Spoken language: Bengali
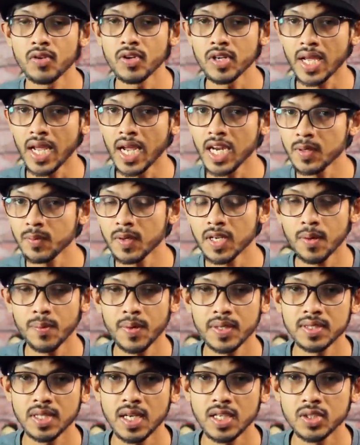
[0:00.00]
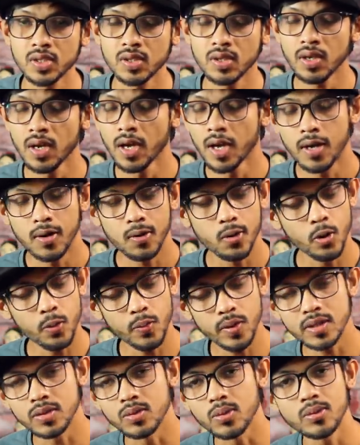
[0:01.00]
ফোর্টি এইট মেগাপিক্সেলের জন্য
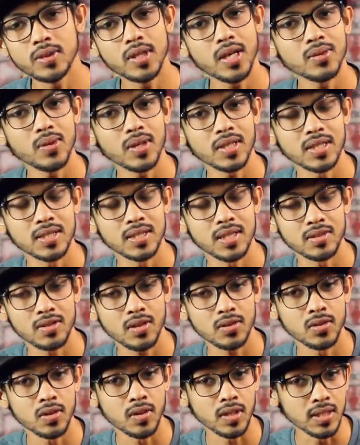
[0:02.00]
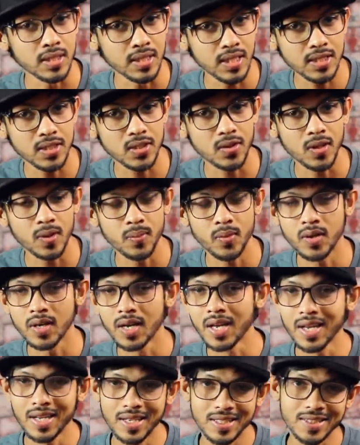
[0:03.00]
খুবই দুর্দান্ত একটি সেন্সর সনি দিয়েছিল এবং
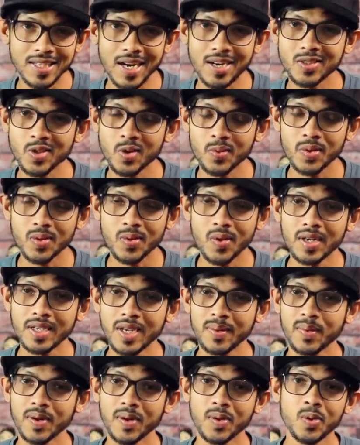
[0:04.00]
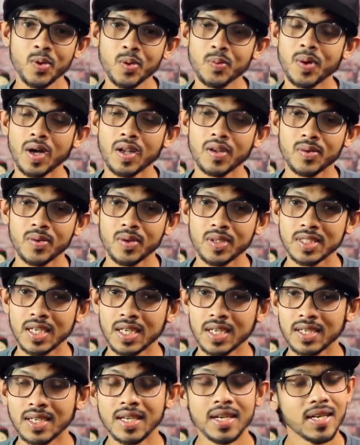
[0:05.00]
যার ছবির কোয়ালিটি আপনারা খুব ভালো করে
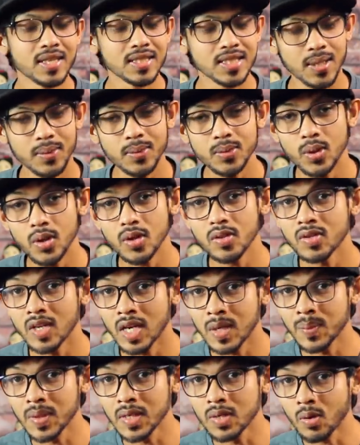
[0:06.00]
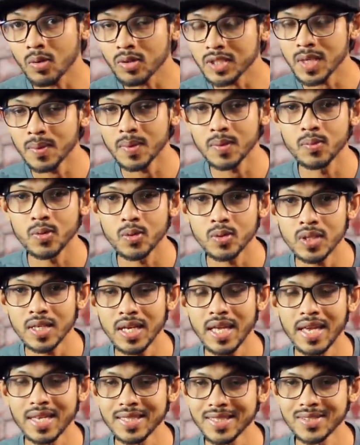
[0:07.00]
জানেন যেমন ধরুন রেডমি নোট সেভেন প্রোতে
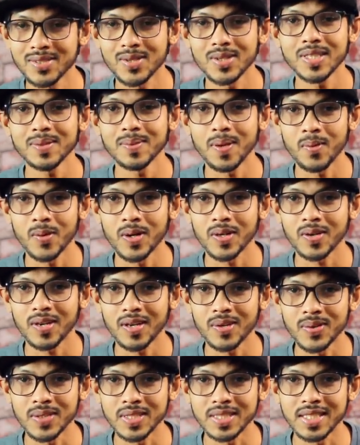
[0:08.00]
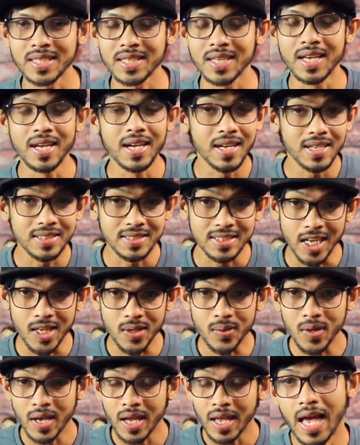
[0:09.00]
এই সেন্সরটি ব্যবহার করা হয়েছে যাই
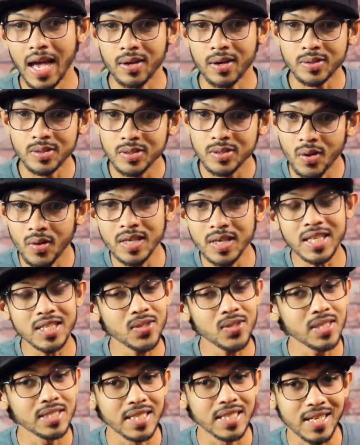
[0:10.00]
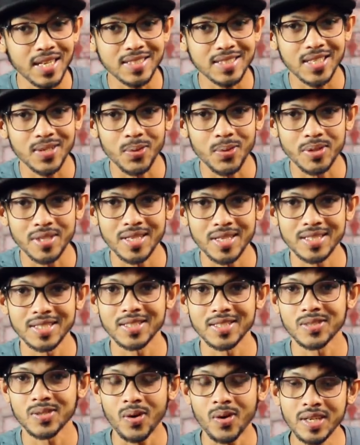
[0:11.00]
হোক এখন সনি আসলে যে কাজটা করতে যাচ্ছে
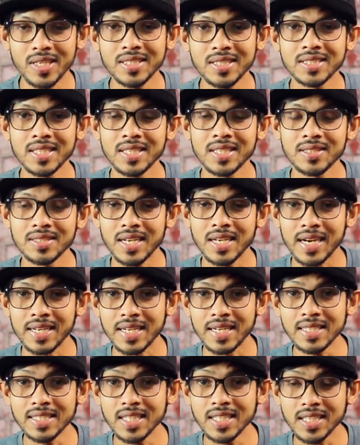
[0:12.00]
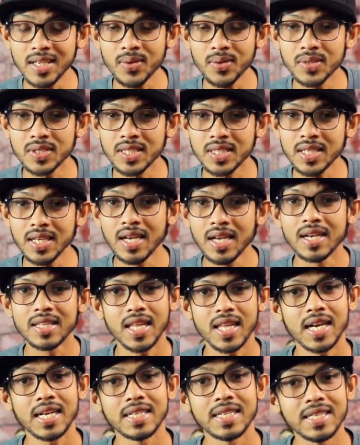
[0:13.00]
সনির যে টার্গেট সেটা হচ্ছে
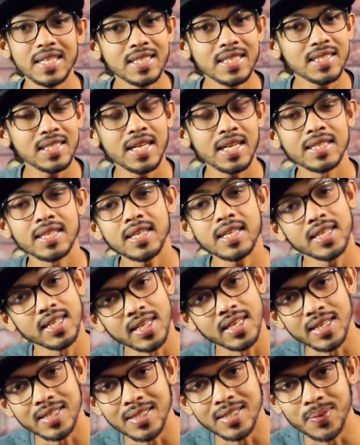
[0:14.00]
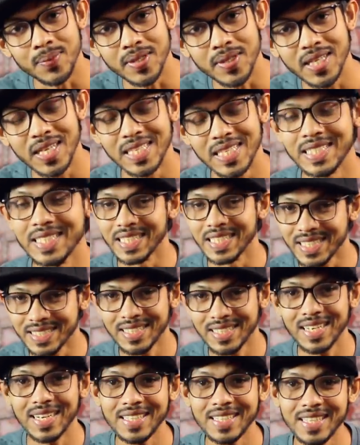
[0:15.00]
তারা ডিএসএলআরকে খেয়ে দেবে
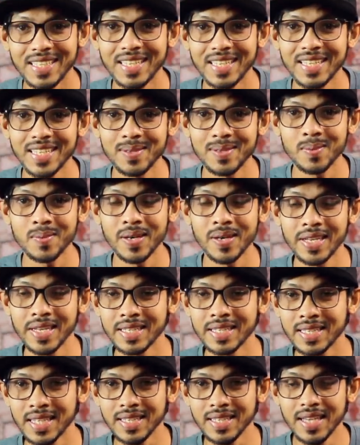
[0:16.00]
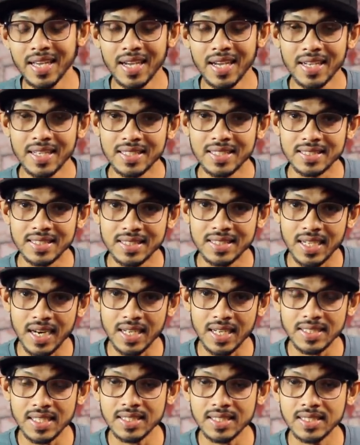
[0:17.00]
ডিএসএলআরকে খেয়ে দেবে মানে এটাই যে
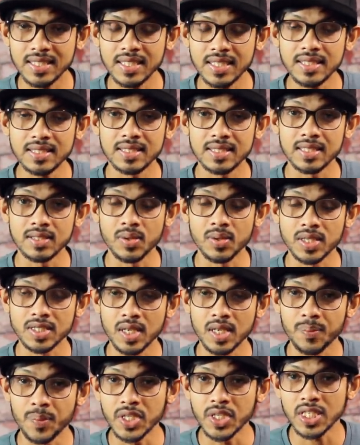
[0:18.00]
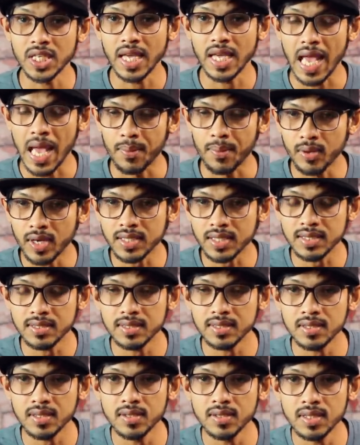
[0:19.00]
তারা চাচ্ছে যে দুই হাজার বিশে এমন একটি সেন্সর